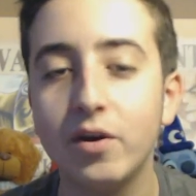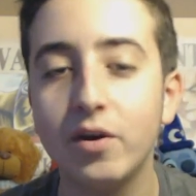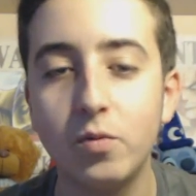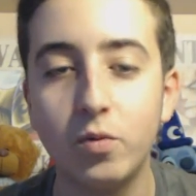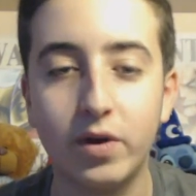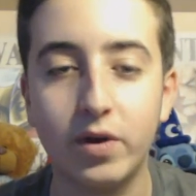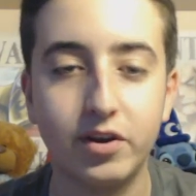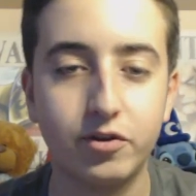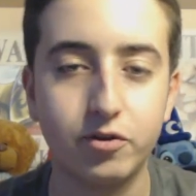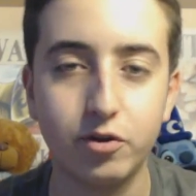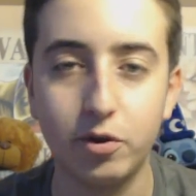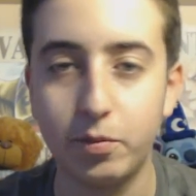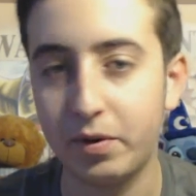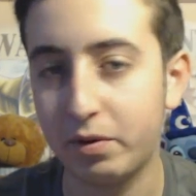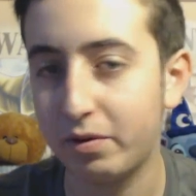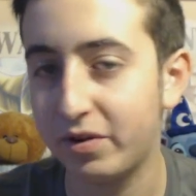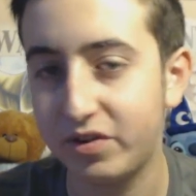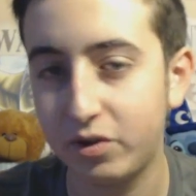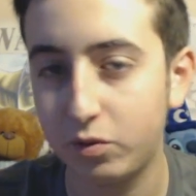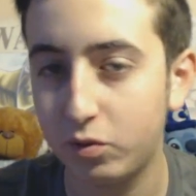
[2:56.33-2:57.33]
comunque solo
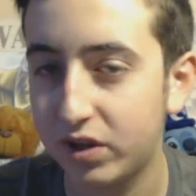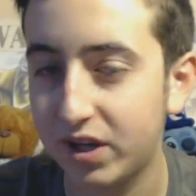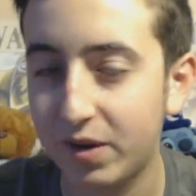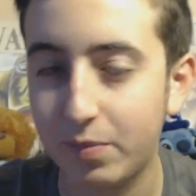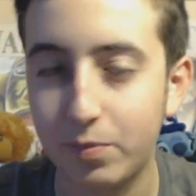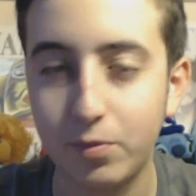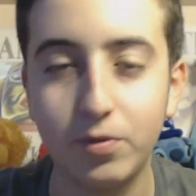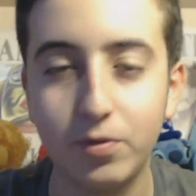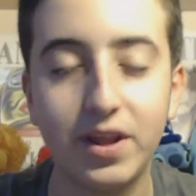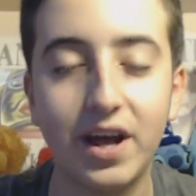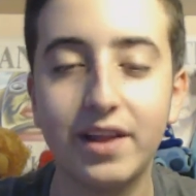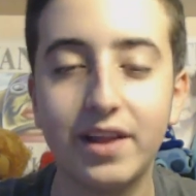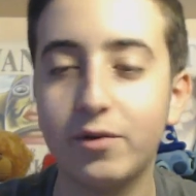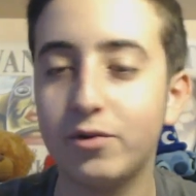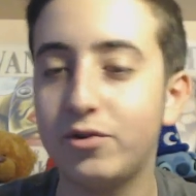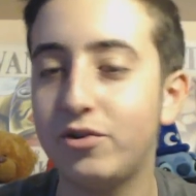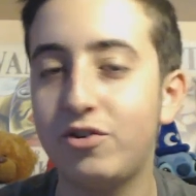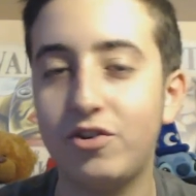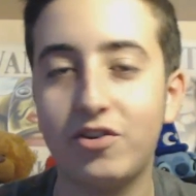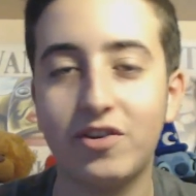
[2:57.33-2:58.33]
per queste due o tre puntate
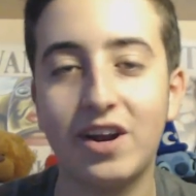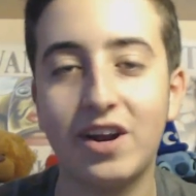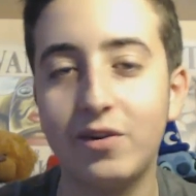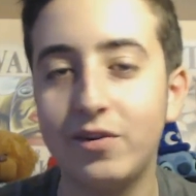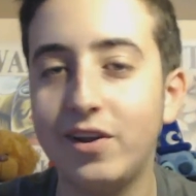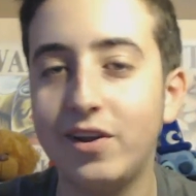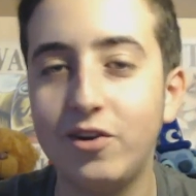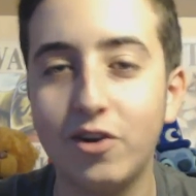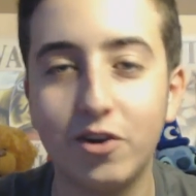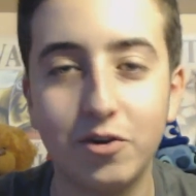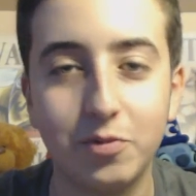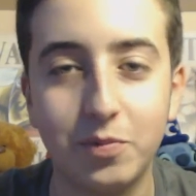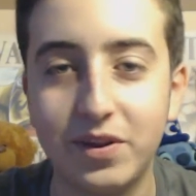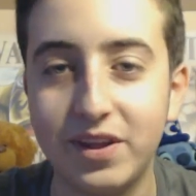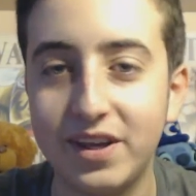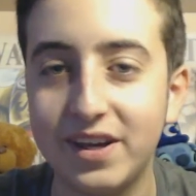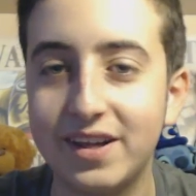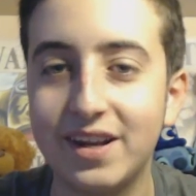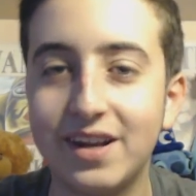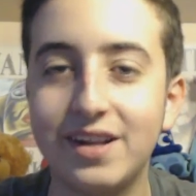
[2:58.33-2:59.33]
così ci saranno degli
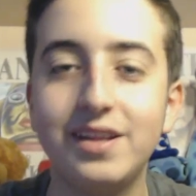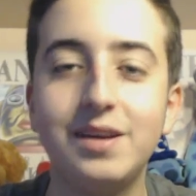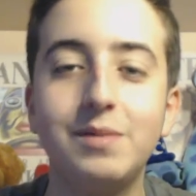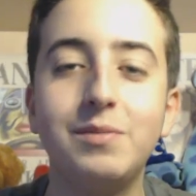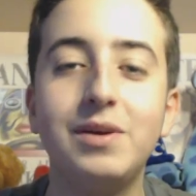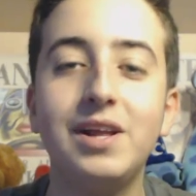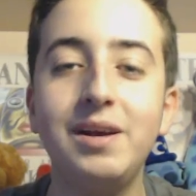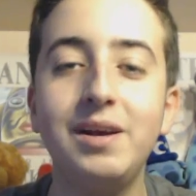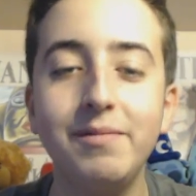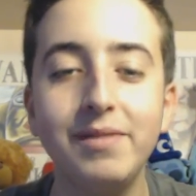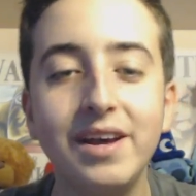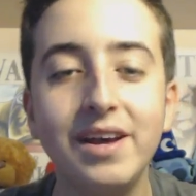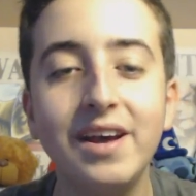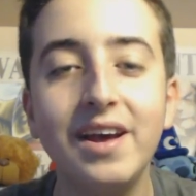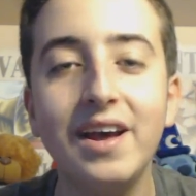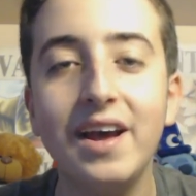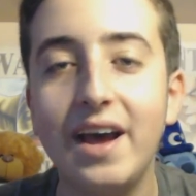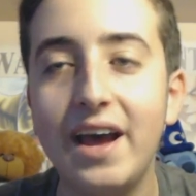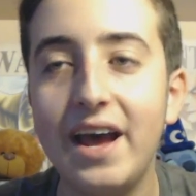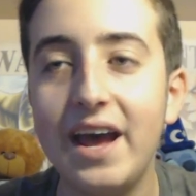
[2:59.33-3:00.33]
ospiti incredibili
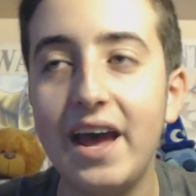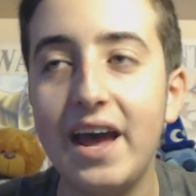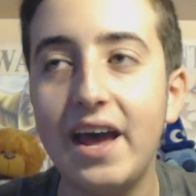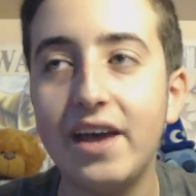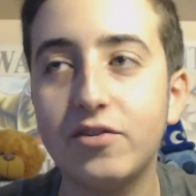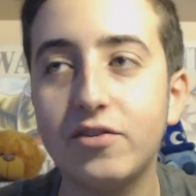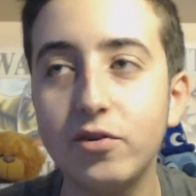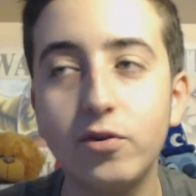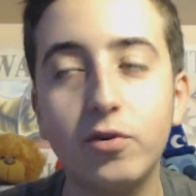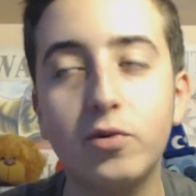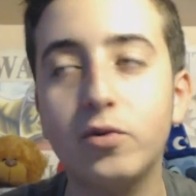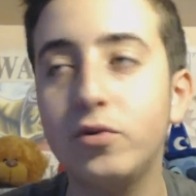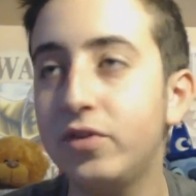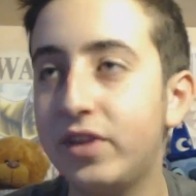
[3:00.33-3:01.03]
e sono